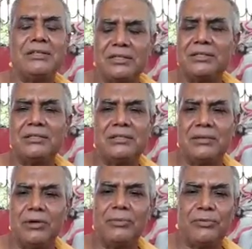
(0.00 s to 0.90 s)
আস্তে আস্তে
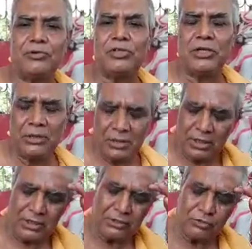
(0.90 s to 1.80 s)
ডেভেলপ হচ্ছে
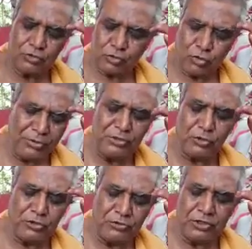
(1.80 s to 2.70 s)
খুবই
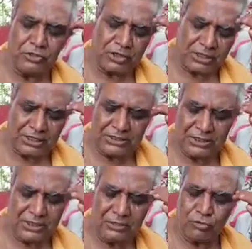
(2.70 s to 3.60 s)
জরুরি দরকার
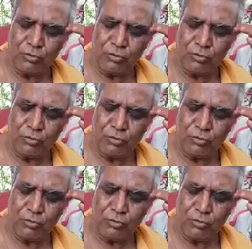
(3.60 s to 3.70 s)
যেটা